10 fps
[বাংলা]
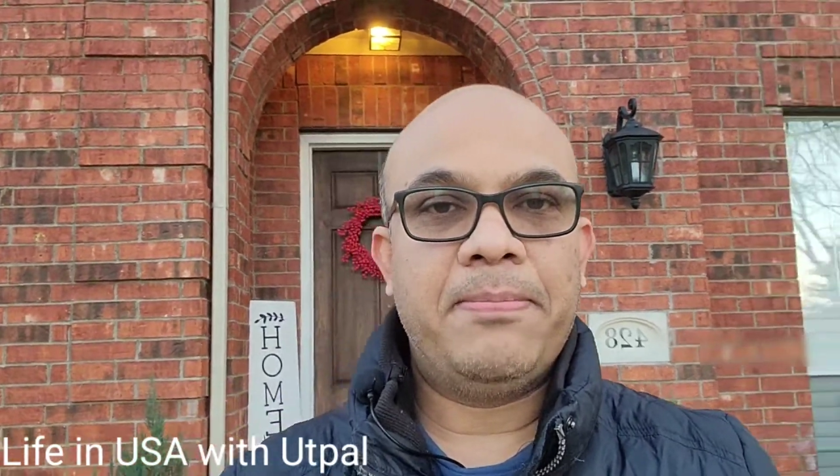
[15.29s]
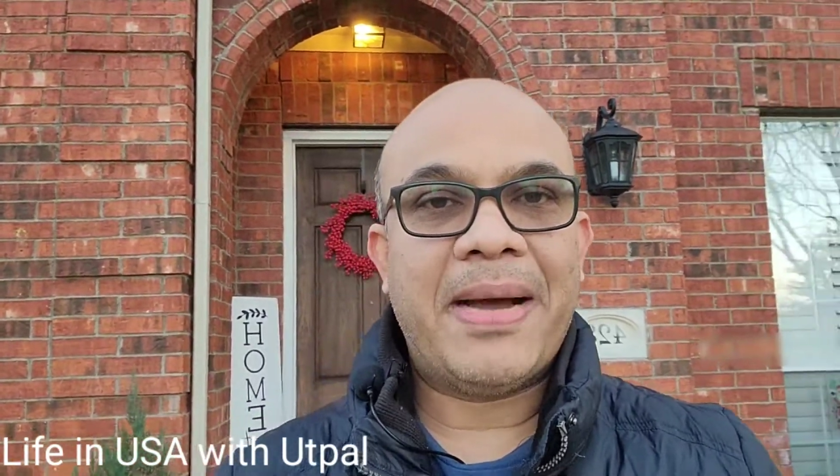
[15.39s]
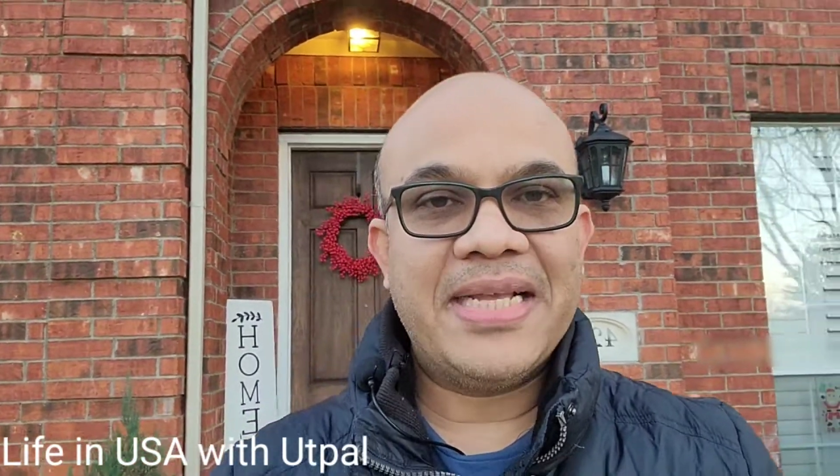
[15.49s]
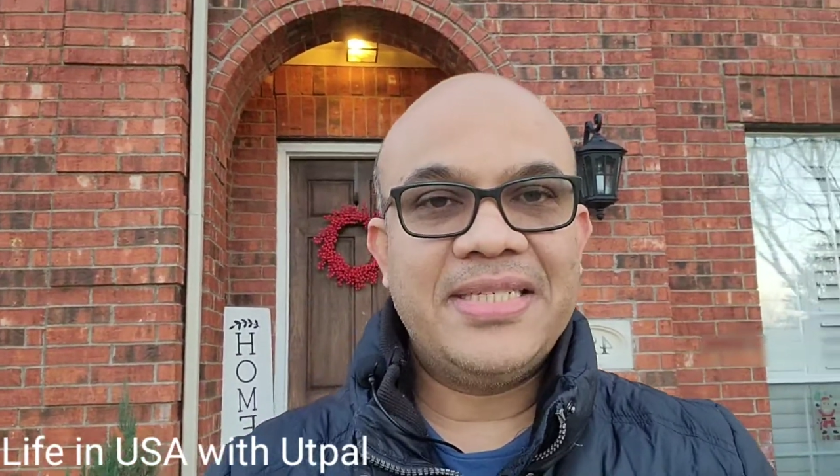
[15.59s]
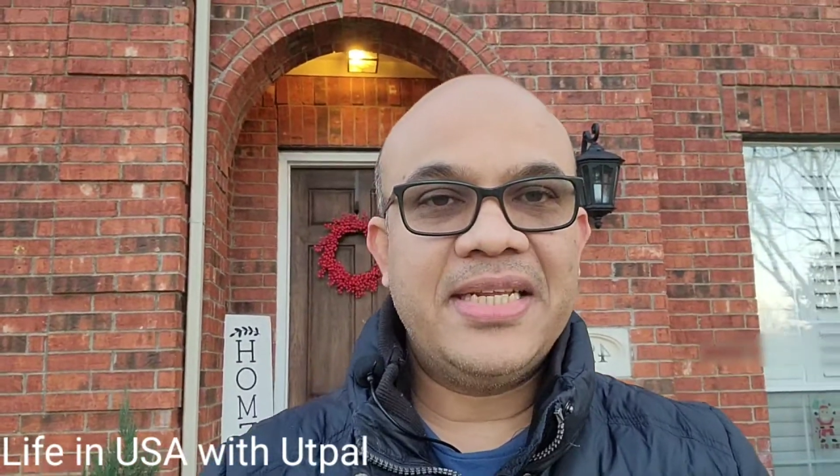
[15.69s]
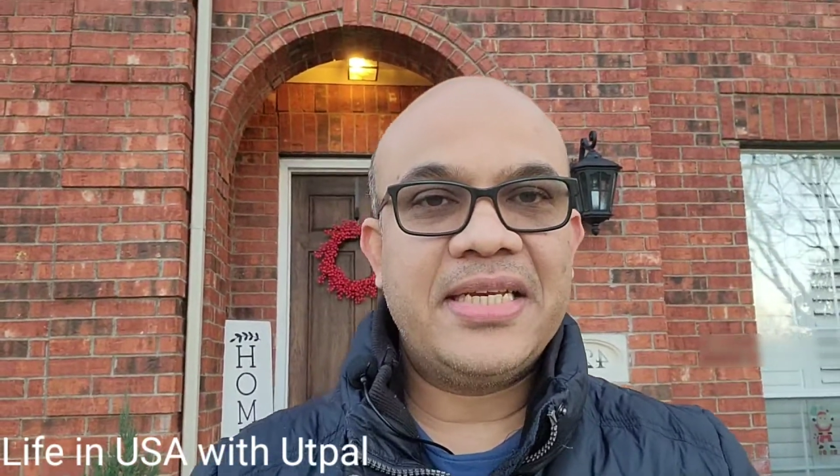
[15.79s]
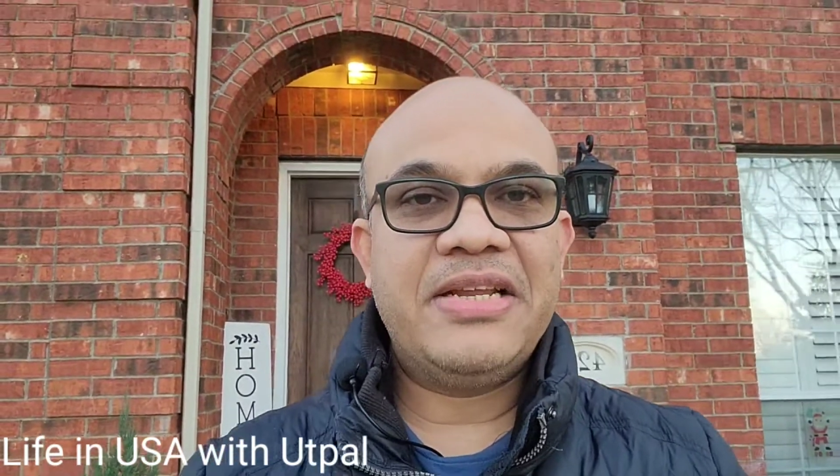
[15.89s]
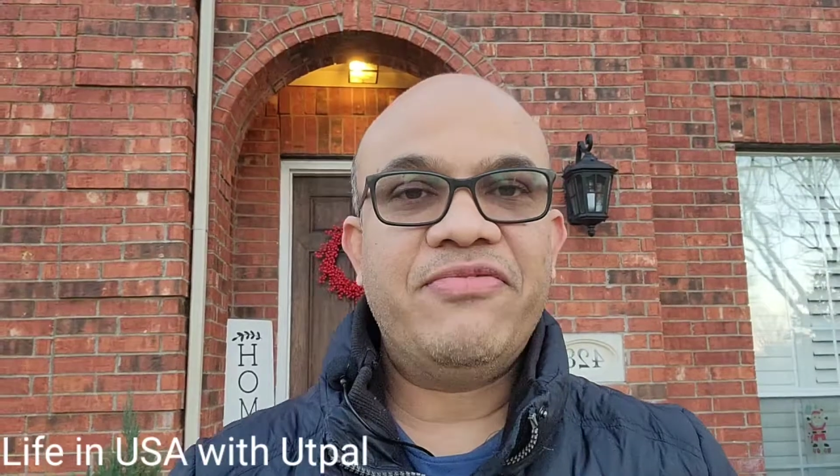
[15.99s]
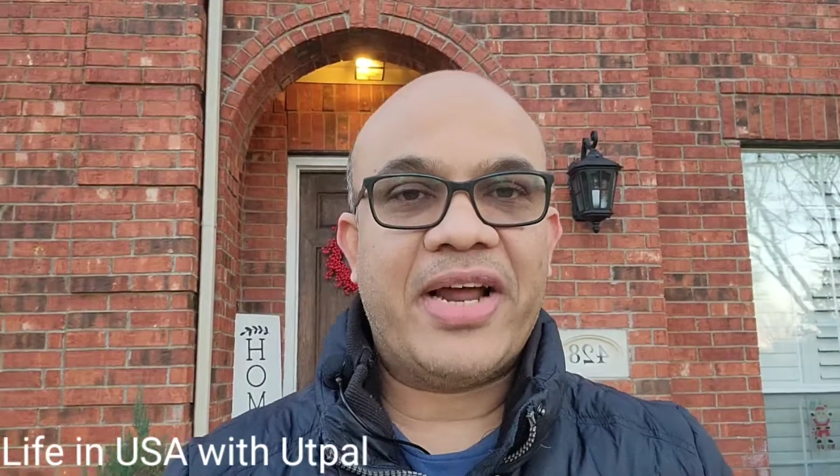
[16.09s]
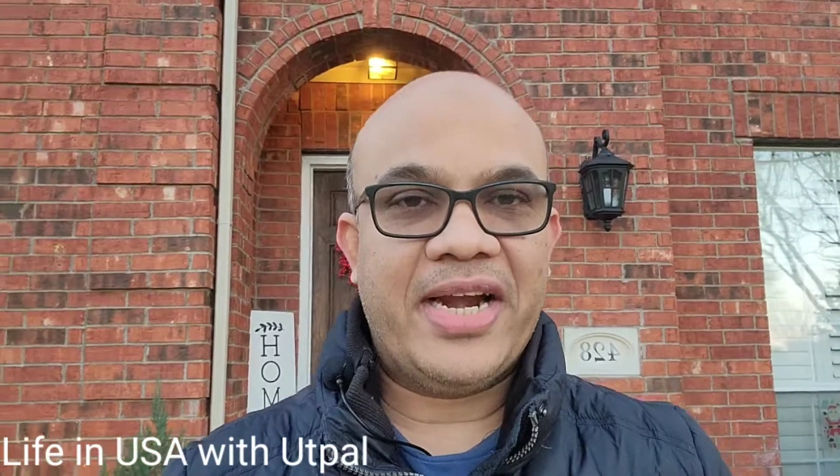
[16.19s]
বাইশ ডিগ্রি
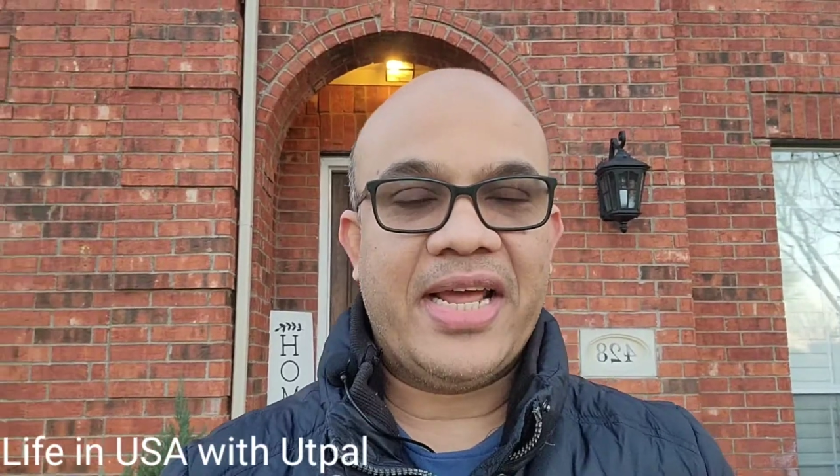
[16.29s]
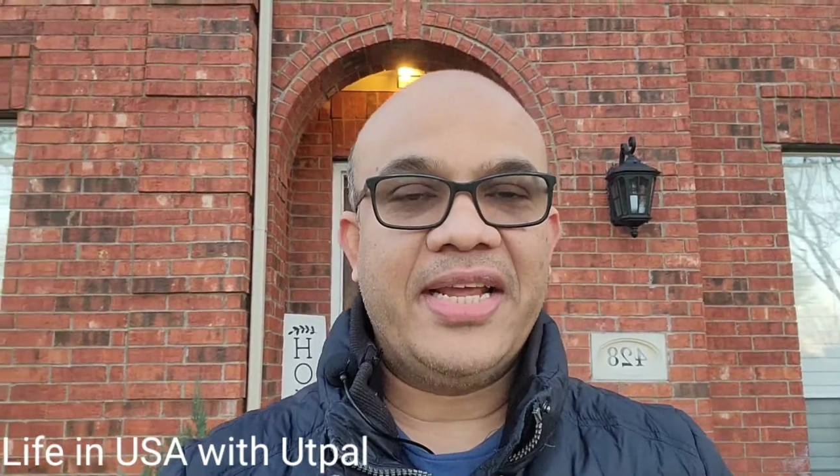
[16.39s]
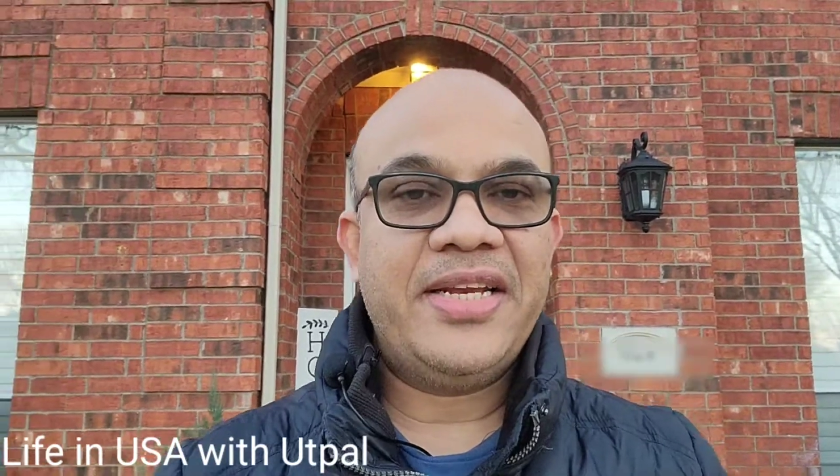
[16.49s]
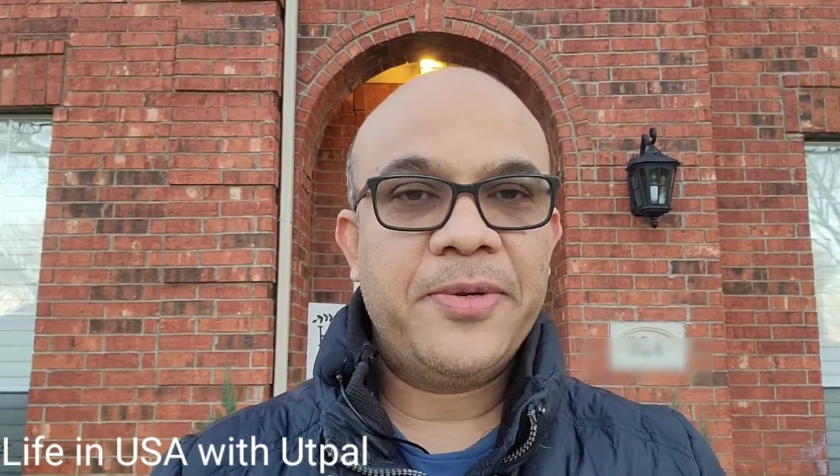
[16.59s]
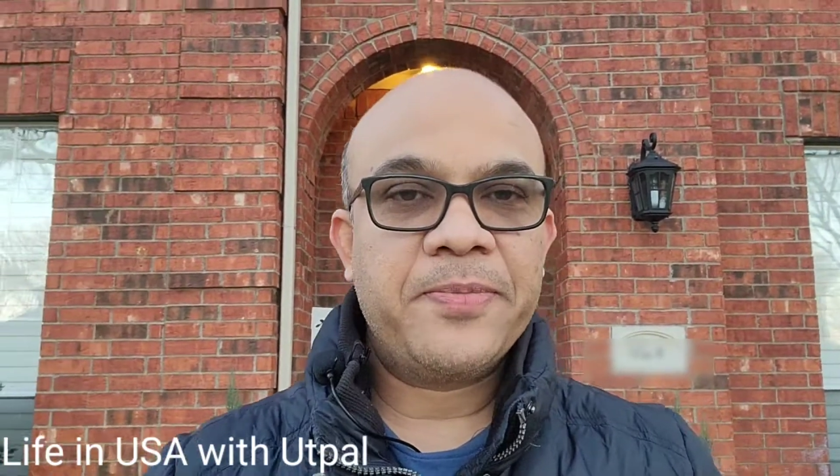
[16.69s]
ফারেনহাইট